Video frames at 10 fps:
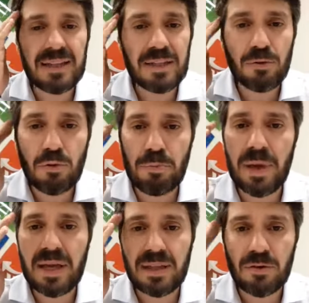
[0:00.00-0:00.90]
tá tudo
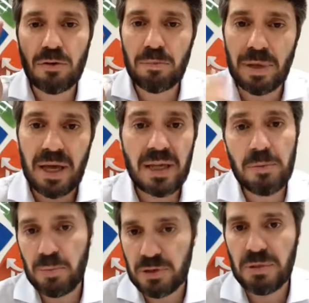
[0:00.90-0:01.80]
bem, tá tudo bem, e
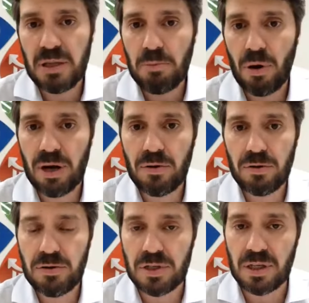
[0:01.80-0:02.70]
depois manda embora no outro
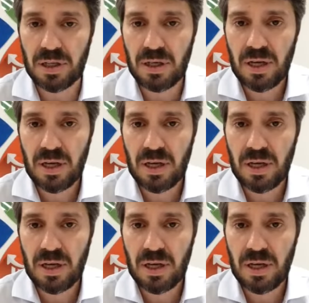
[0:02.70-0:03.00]
dia.